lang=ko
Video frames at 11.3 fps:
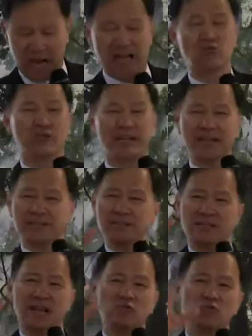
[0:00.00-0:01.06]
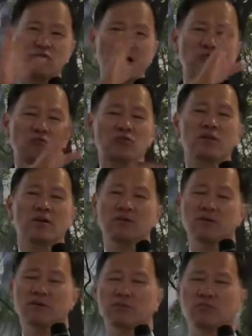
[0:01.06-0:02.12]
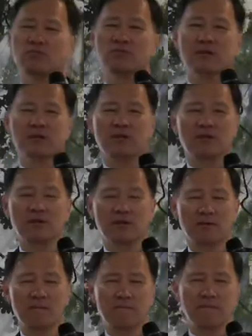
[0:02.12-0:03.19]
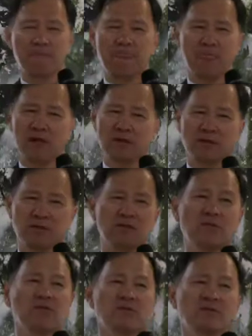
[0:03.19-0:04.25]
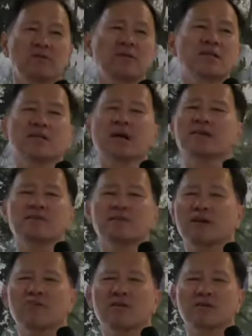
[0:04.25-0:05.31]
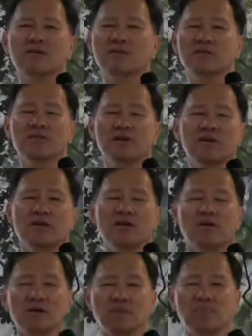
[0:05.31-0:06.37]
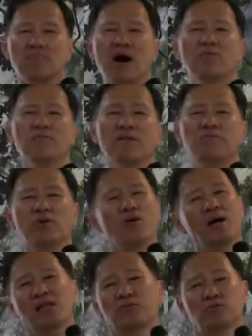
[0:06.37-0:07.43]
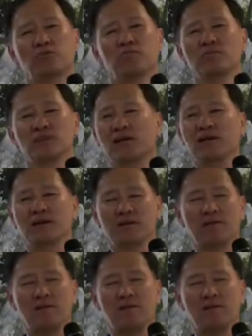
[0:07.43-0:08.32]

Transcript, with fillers: 아주 깨끗한 줄 알고 있어요. 전부 다들. 그렇게 깨끗하면 은 마음에 평안이 없습니까?